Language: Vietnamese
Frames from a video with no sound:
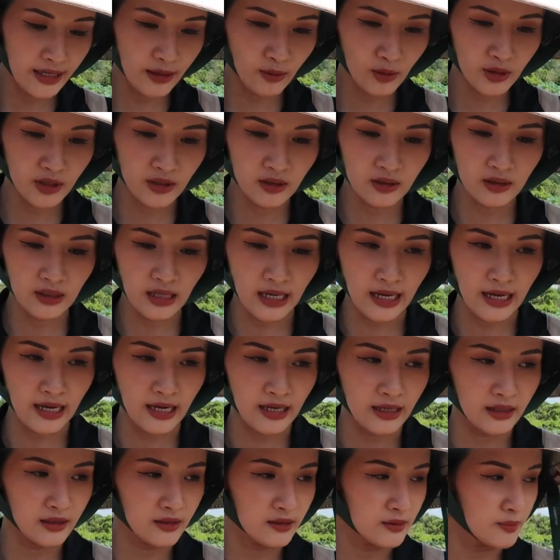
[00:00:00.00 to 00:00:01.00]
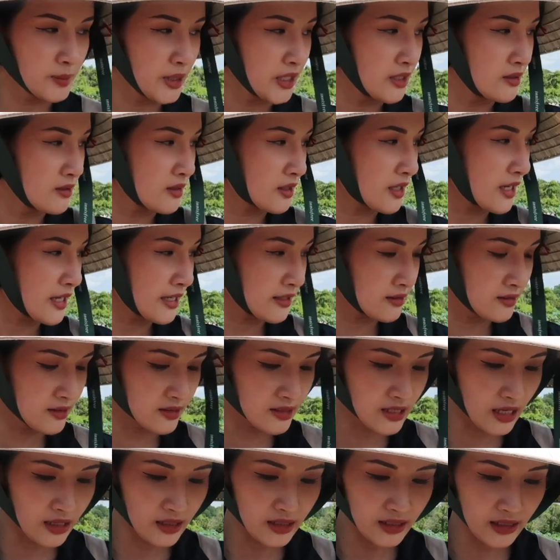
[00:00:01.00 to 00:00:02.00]
theo như là mình được các anh
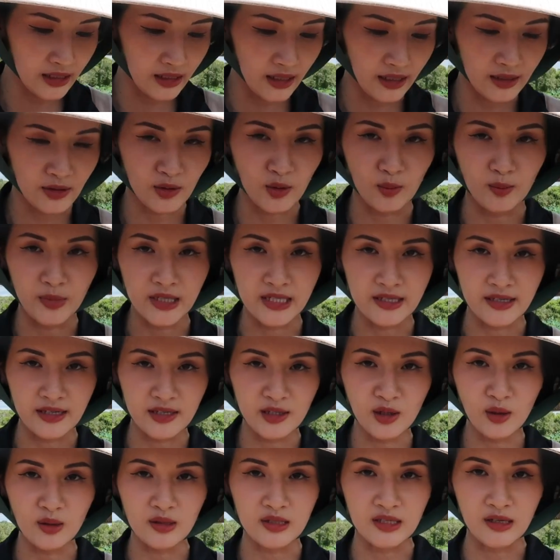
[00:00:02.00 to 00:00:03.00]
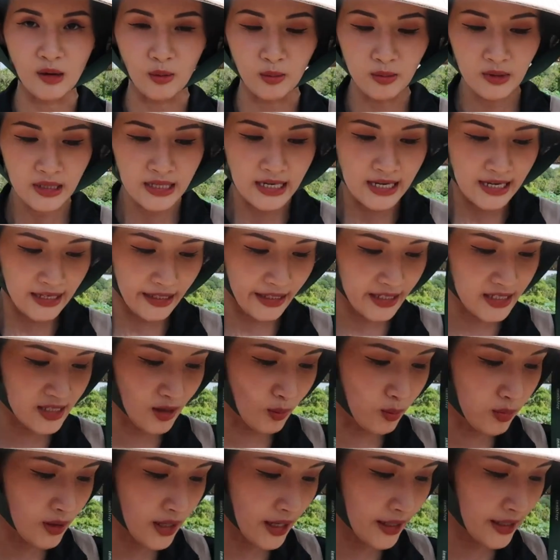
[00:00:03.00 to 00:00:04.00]
hướng dẫn thì là chúng mình sẽ chọn giống. Cái
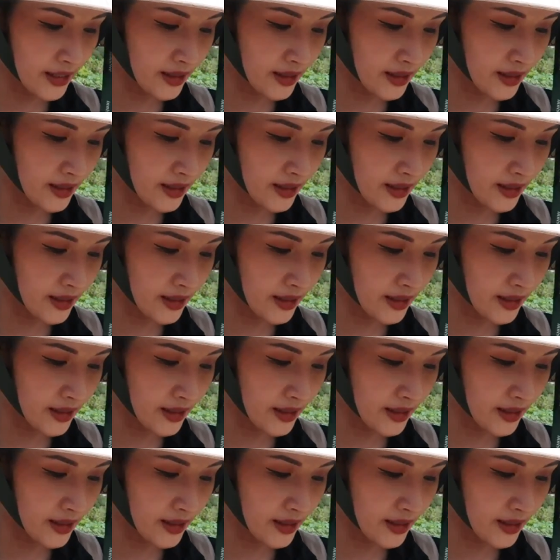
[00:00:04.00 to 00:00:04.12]
giống cây